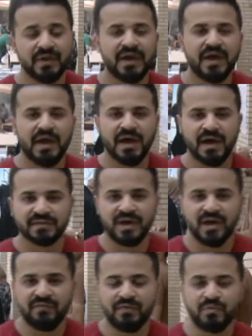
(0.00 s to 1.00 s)
آه،
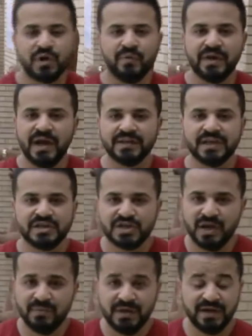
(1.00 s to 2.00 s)
اطياف ومكونات
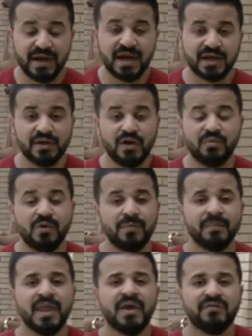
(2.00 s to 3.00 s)
الشعب العراقي اليوم هم